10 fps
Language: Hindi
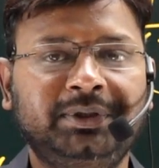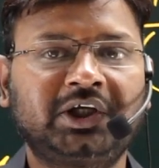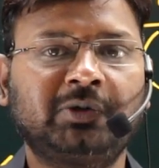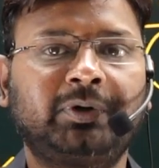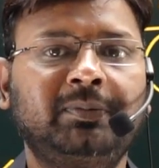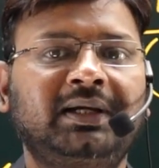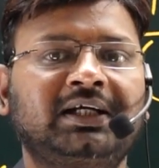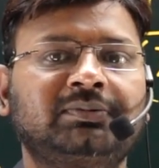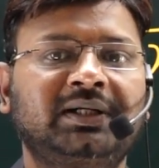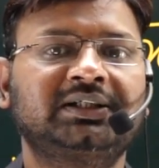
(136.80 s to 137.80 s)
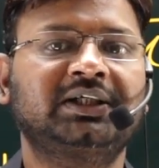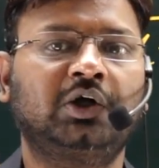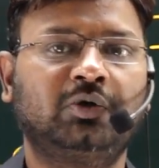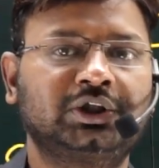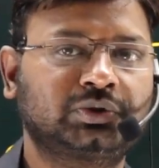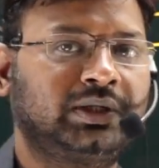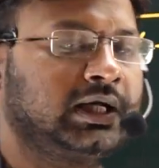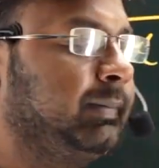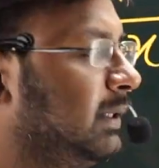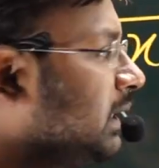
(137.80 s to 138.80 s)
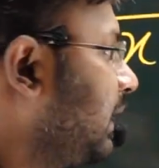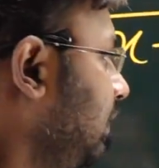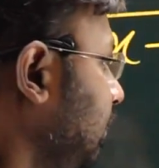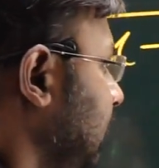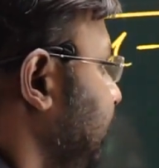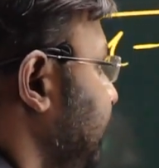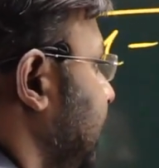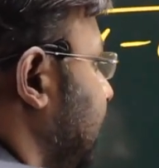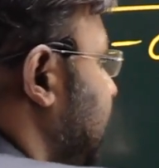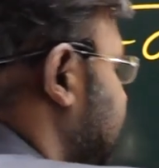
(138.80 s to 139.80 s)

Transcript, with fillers: बी के पॉन में x माइनस ए का होल स्क्वायर आप लिख रहे होंगे तो इस